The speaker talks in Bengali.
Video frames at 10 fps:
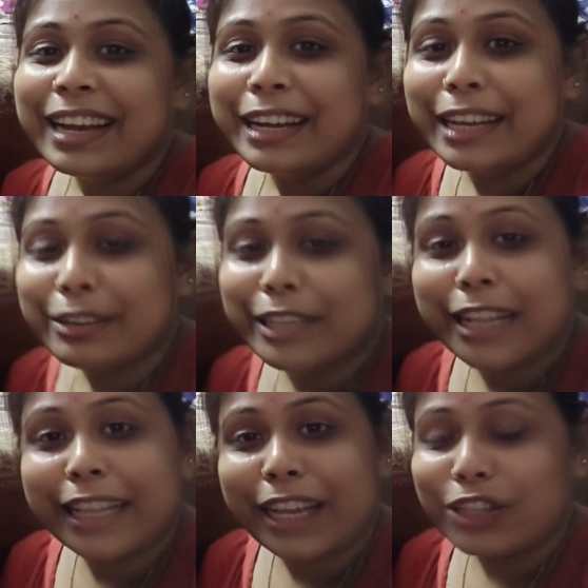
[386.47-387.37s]

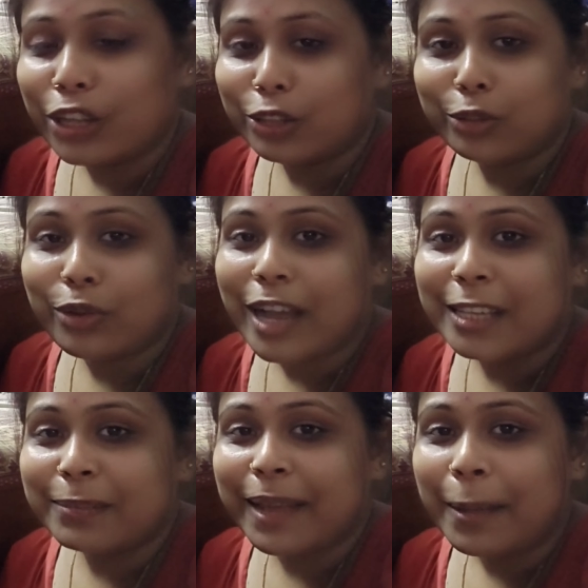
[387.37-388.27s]
টিউশন থেকে যতটুকু
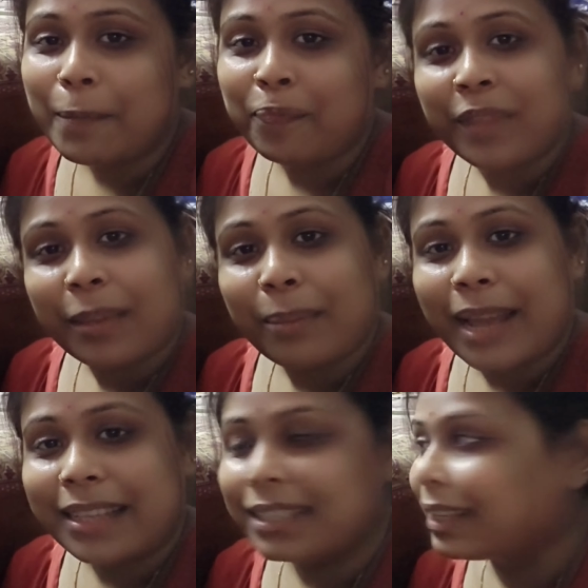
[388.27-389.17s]
আসবে ব্যাস